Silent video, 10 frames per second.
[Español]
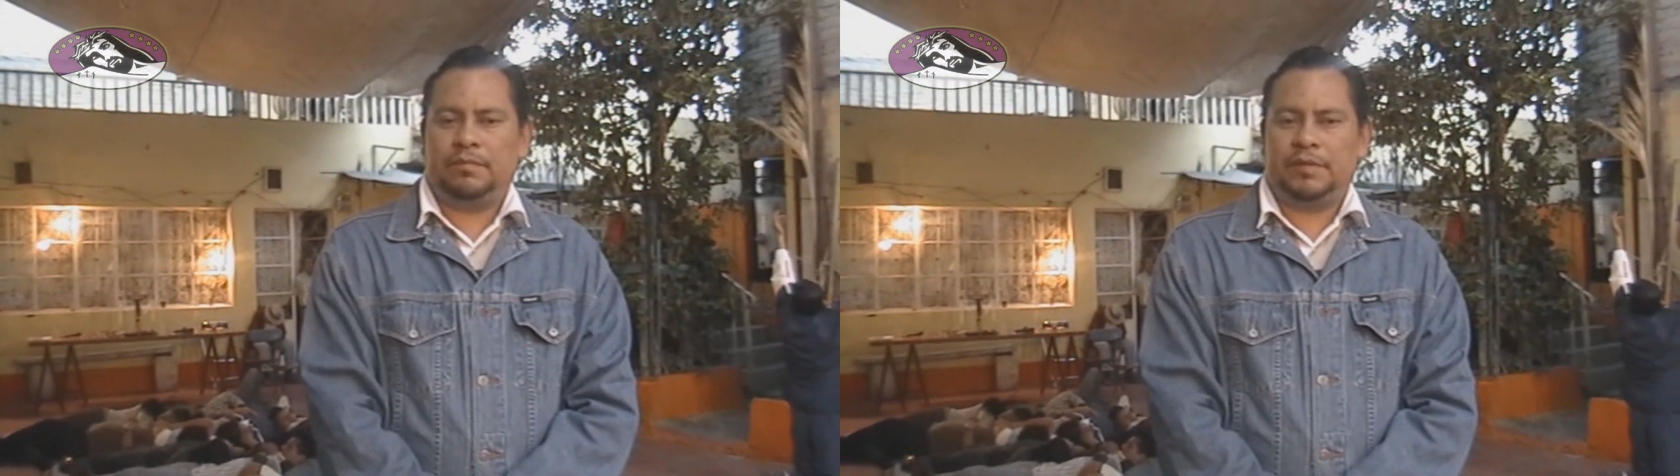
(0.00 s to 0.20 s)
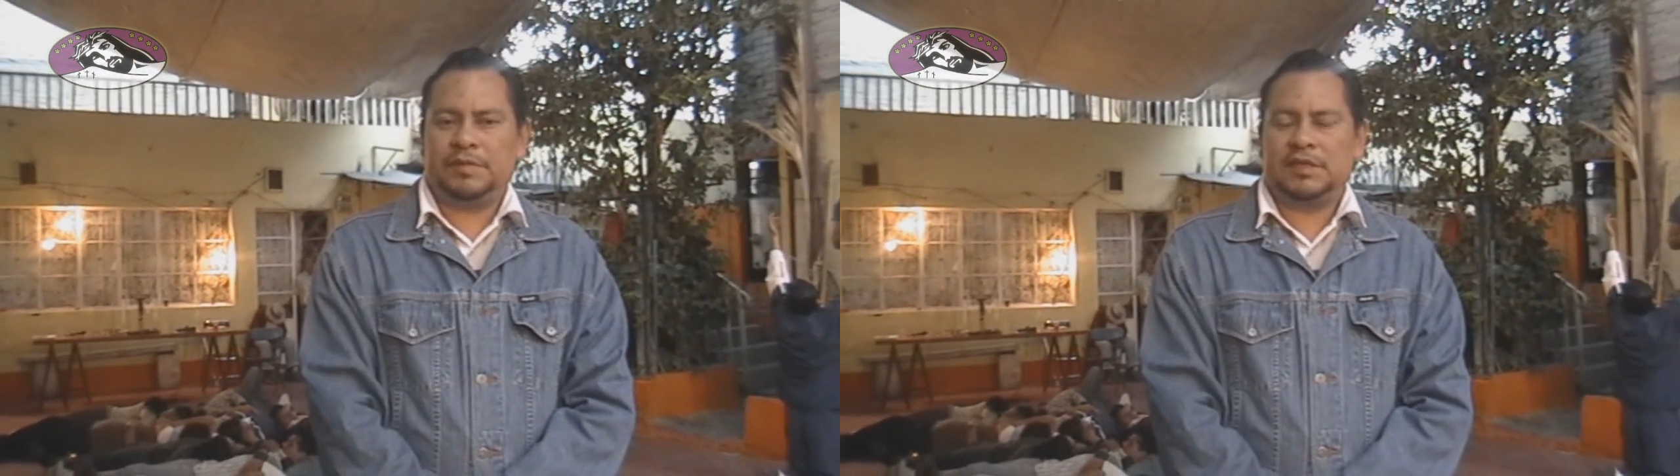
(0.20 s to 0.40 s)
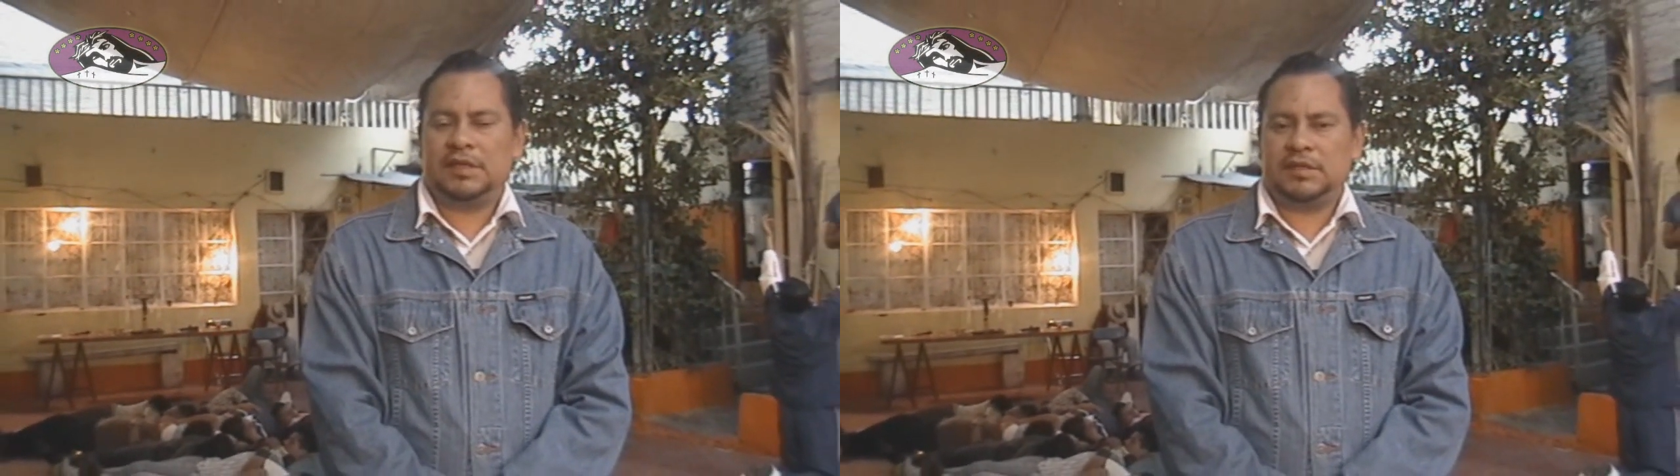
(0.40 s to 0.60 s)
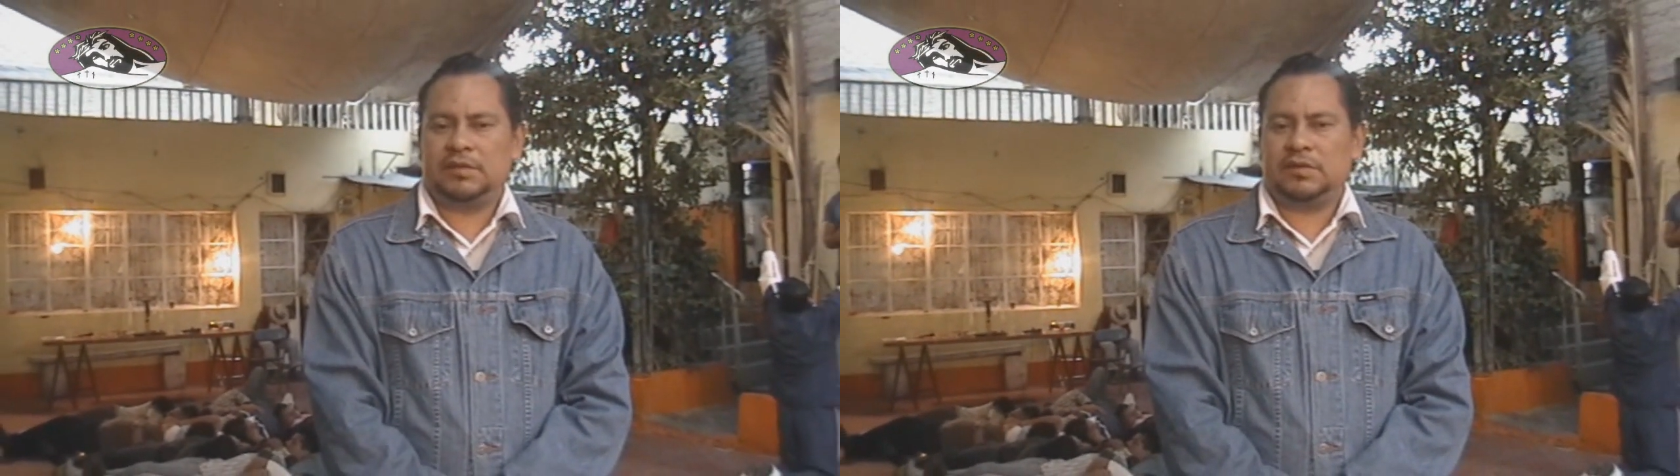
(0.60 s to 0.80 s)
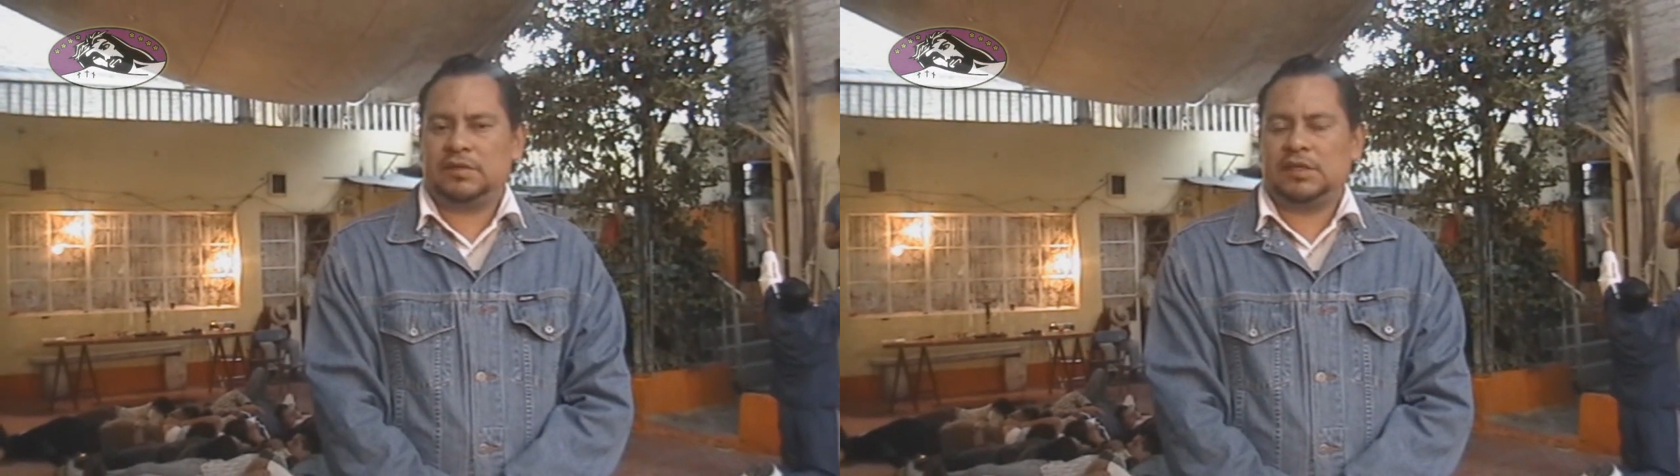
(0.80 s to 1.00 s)
pues más que nada
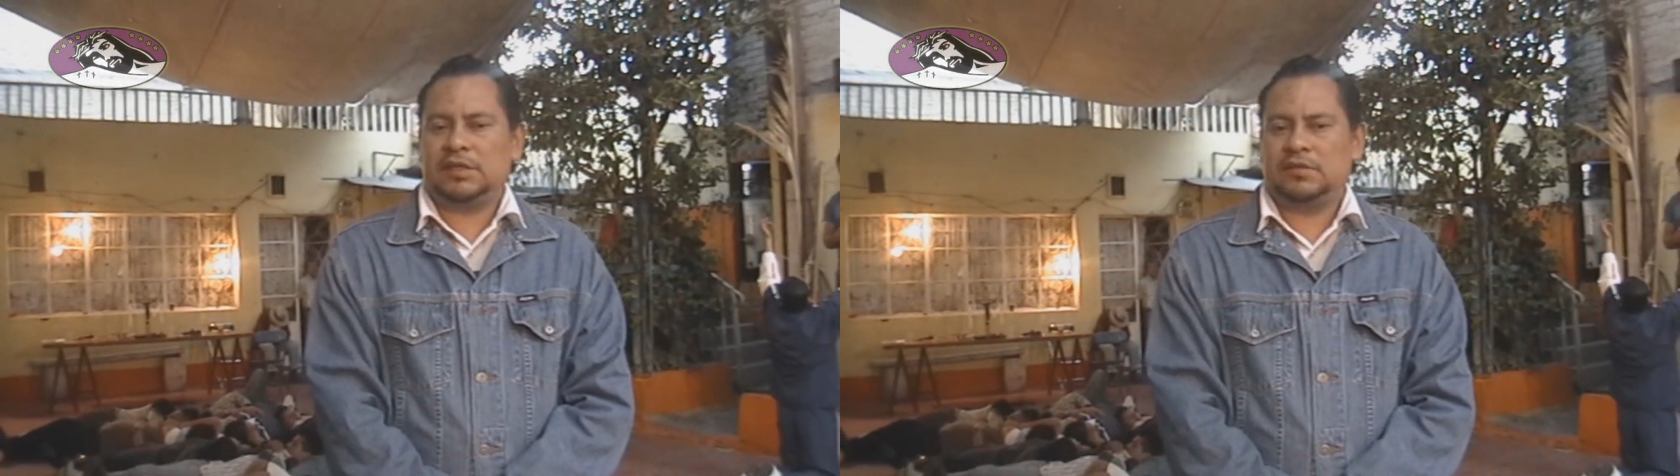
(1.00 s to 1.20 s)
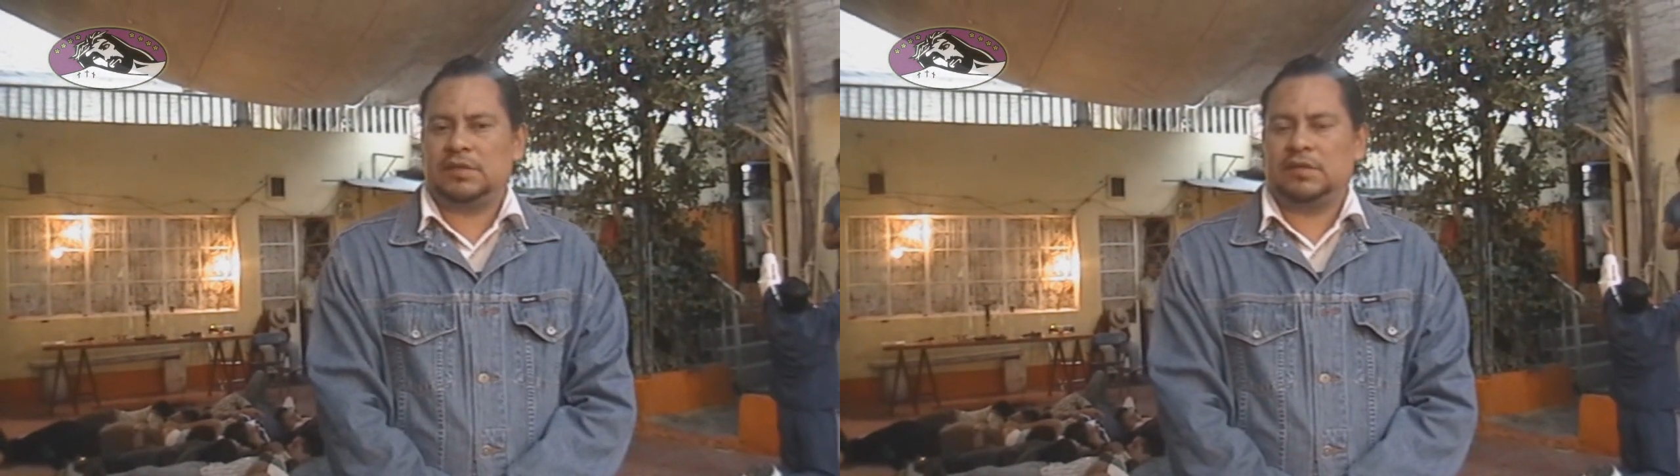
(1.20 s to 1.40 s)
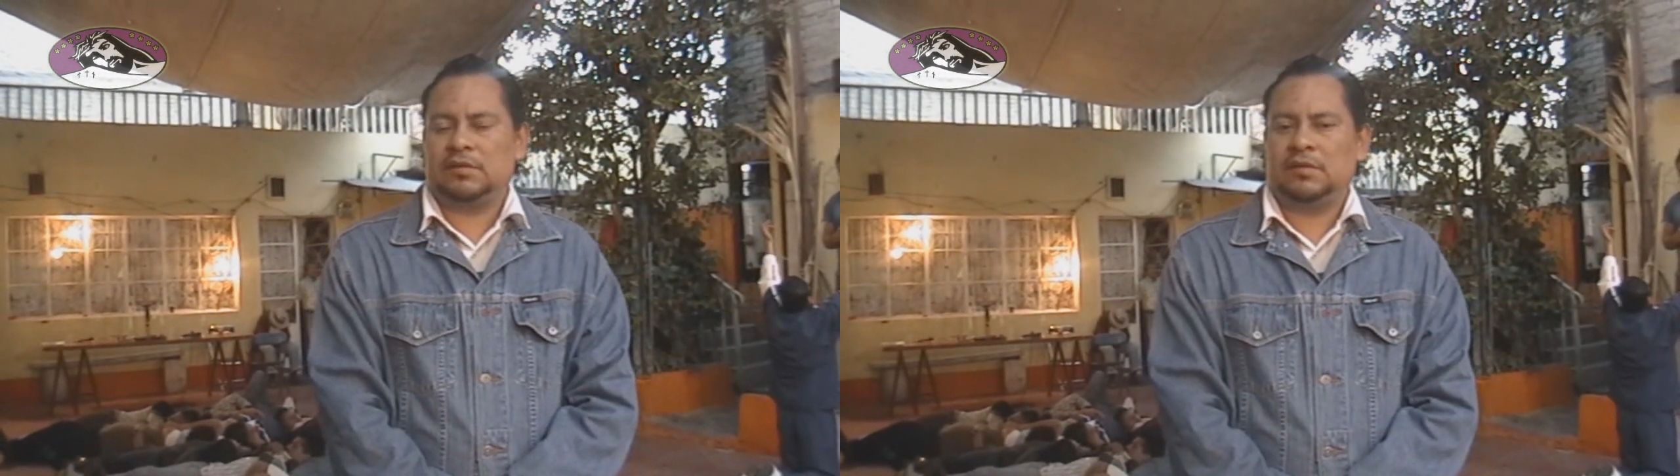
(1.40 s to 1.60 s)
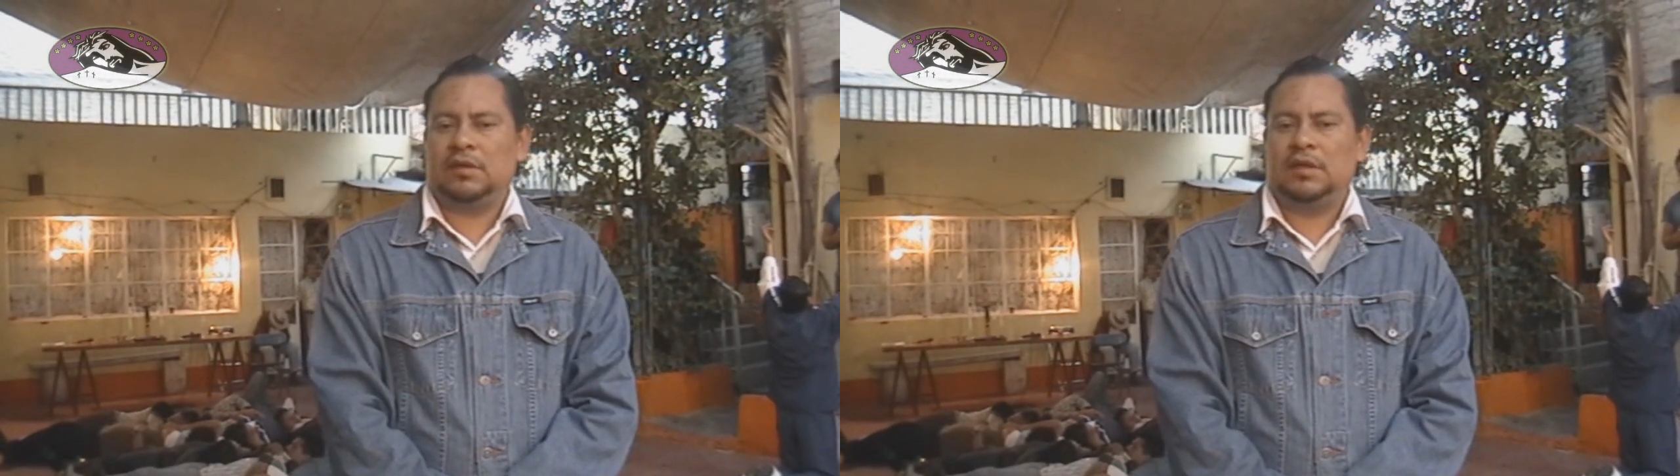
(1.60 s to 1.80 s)
situaciones que les han sucedido.